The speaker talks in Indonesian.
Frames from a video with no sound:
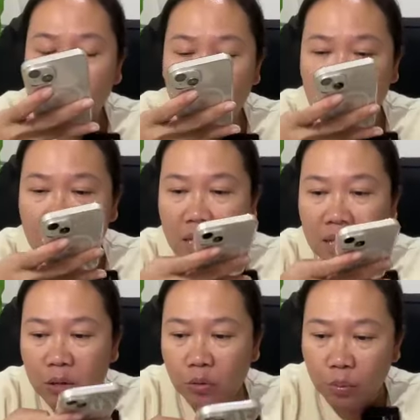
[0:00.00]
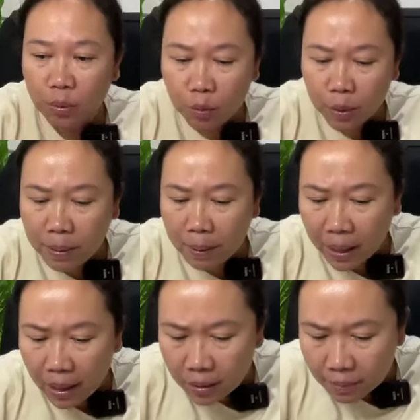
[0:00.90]
keluarganya tak suruh menghubungi
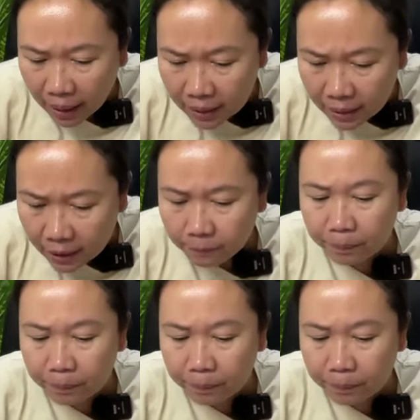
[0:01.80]
Bapak. Terima kasih.